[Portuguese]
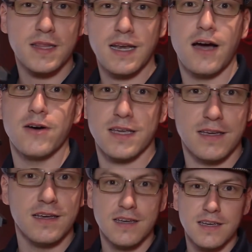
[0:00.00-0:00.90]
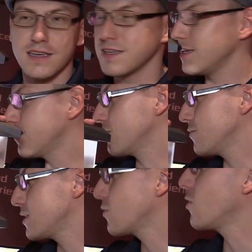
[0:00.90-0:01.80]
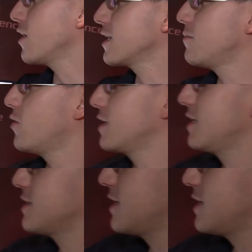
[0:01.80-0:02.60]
um material aqui que quando você coloca na borda das